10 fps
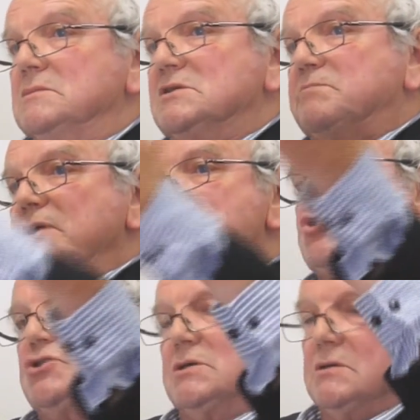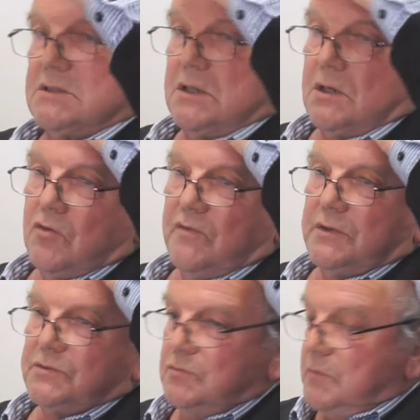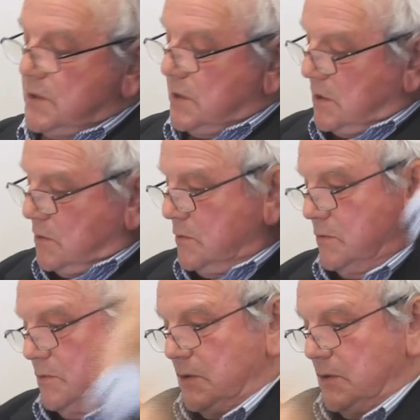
dispatchée en salle de vente d'une manière. Euh,